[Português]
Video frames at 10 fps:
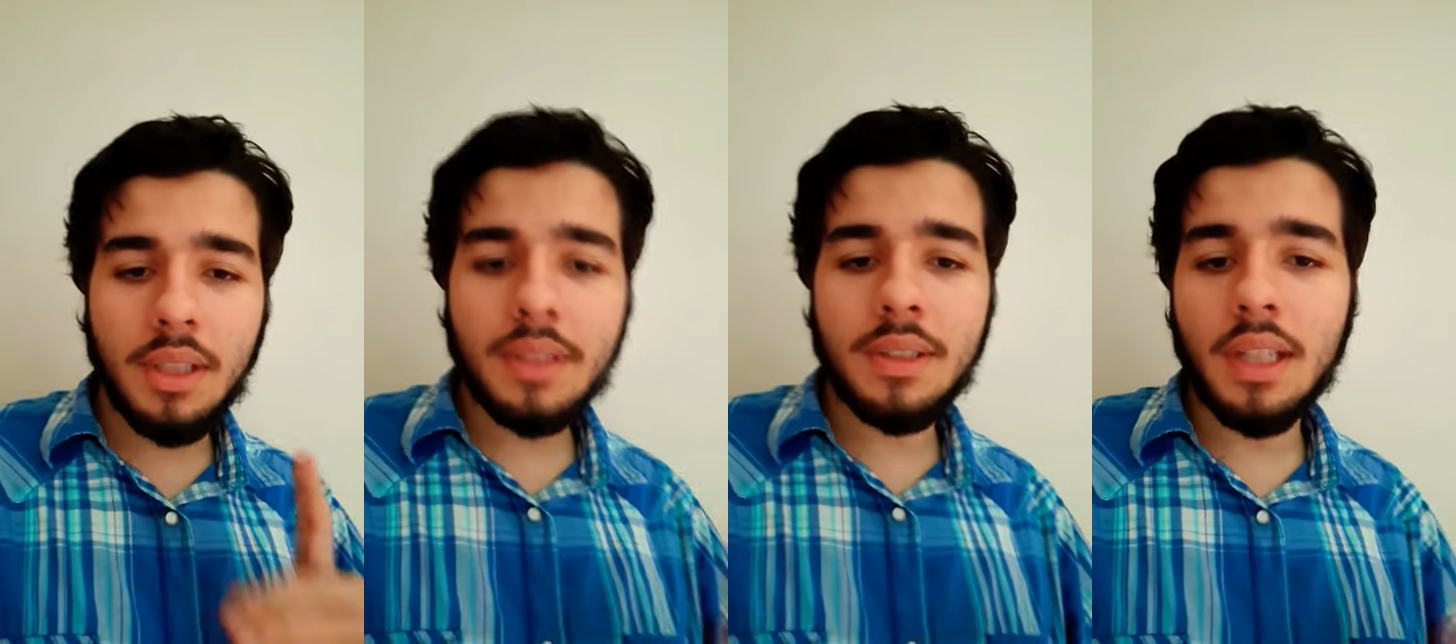
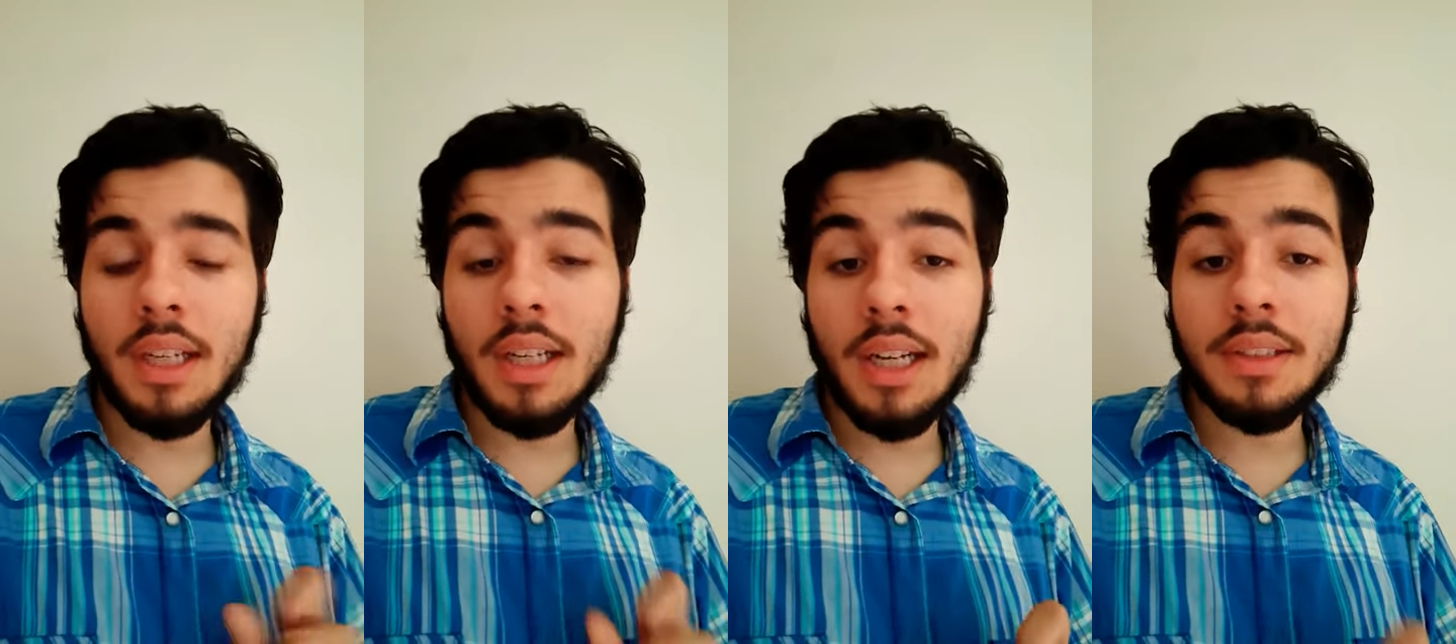tenista
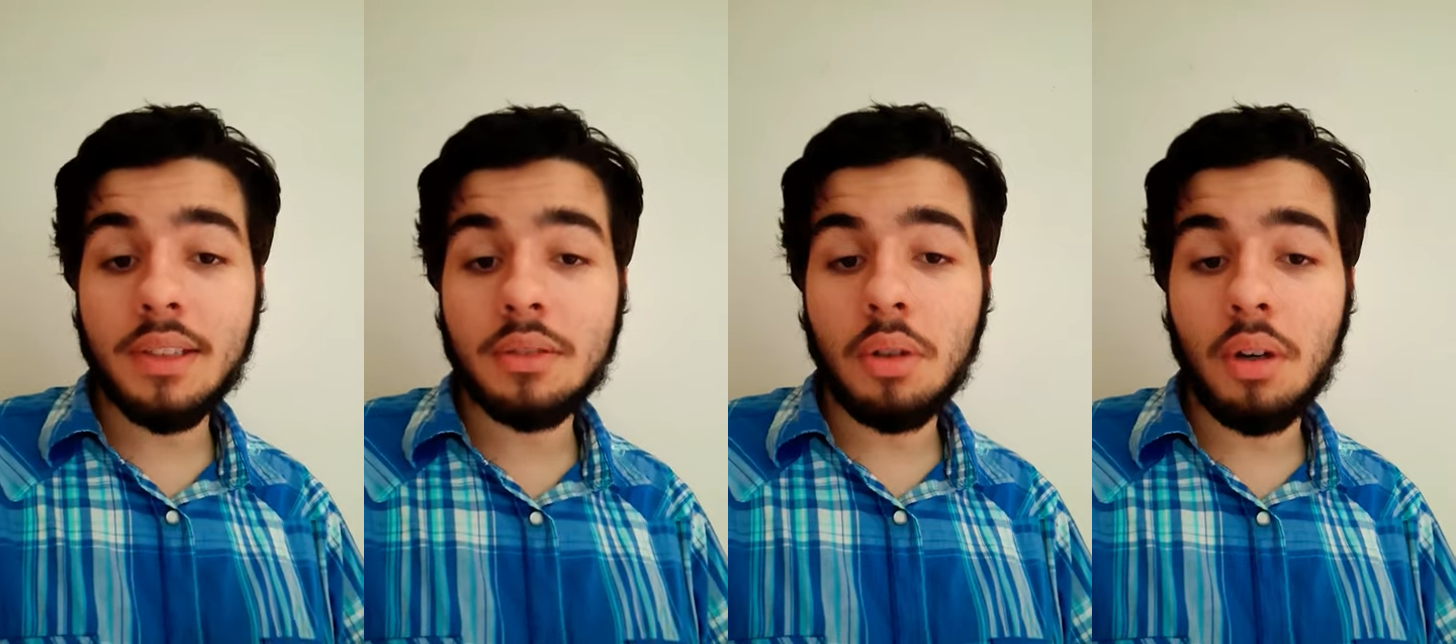da
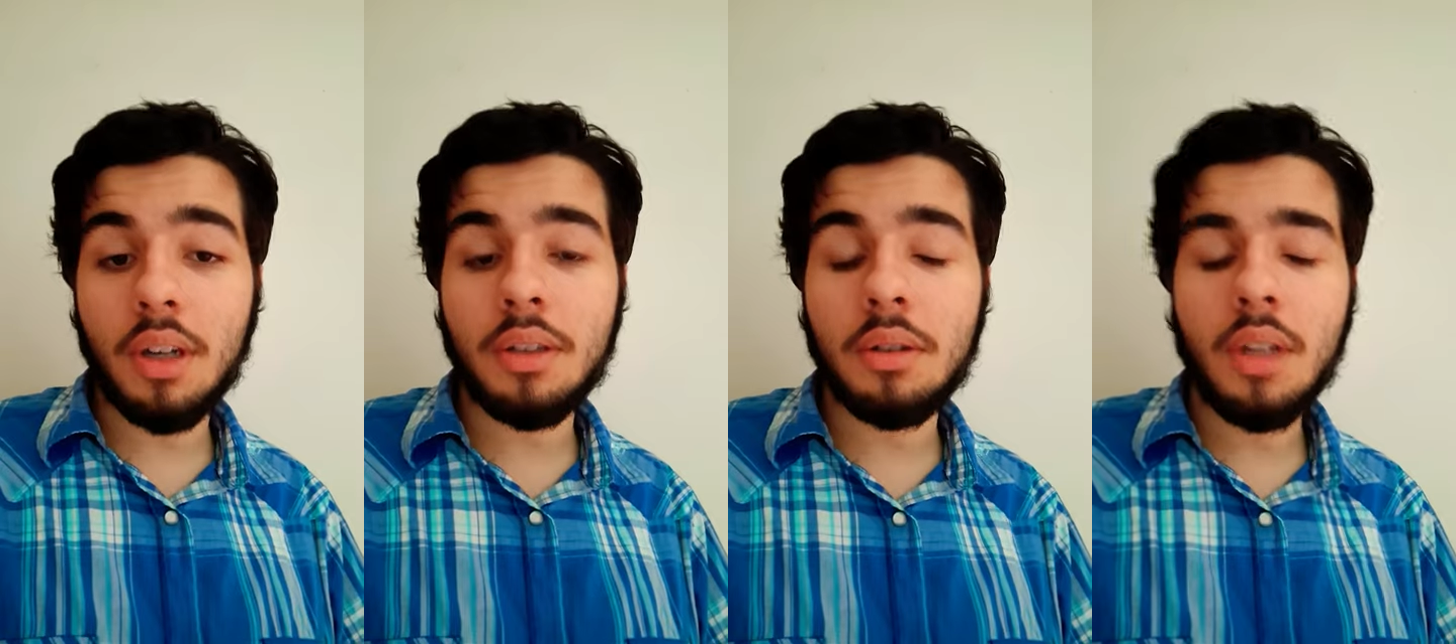casa em
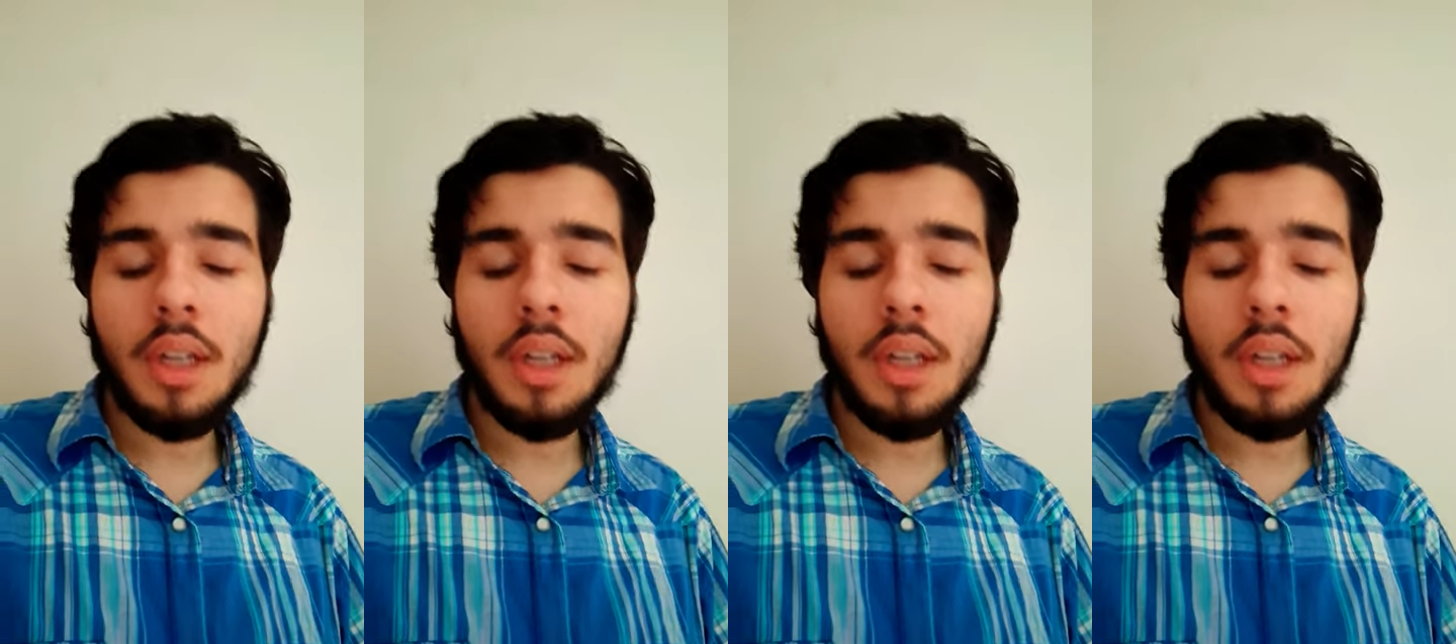Tóquio,